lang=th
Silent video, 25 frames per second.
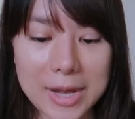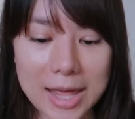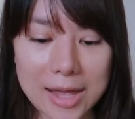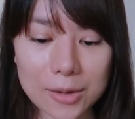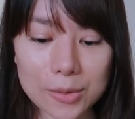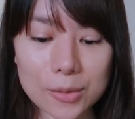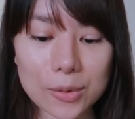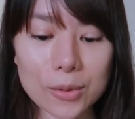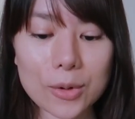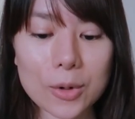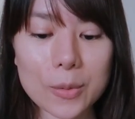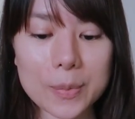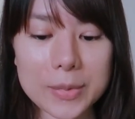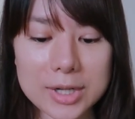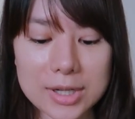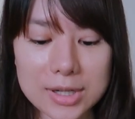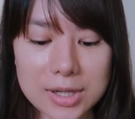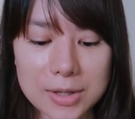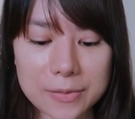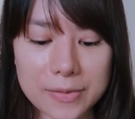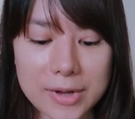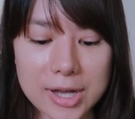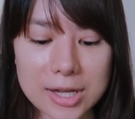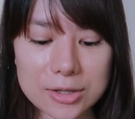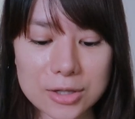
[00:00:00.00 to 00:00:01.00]
แปรงลงรองพื้น
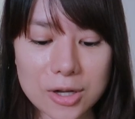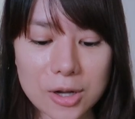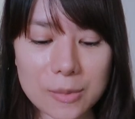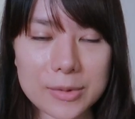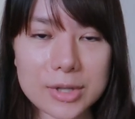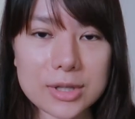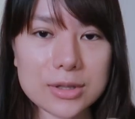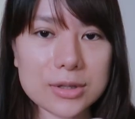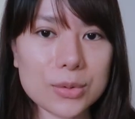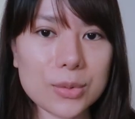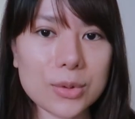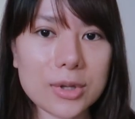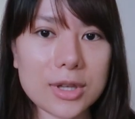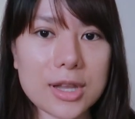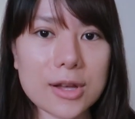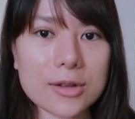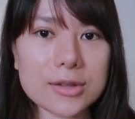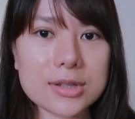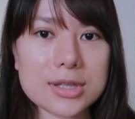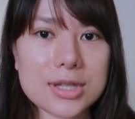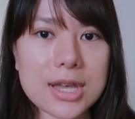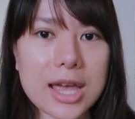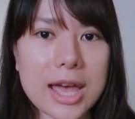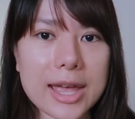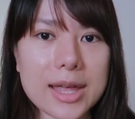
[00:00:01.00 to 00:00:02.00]
ที่ฝ้ายชอบที่สุดแล้ว
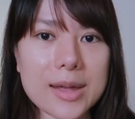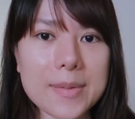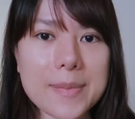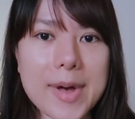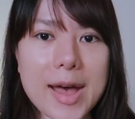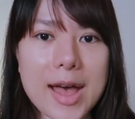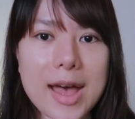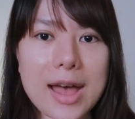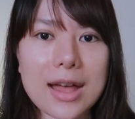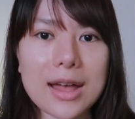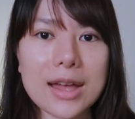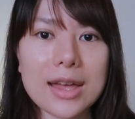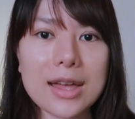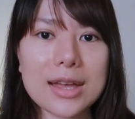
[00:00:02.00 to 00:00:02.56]
ใช้มา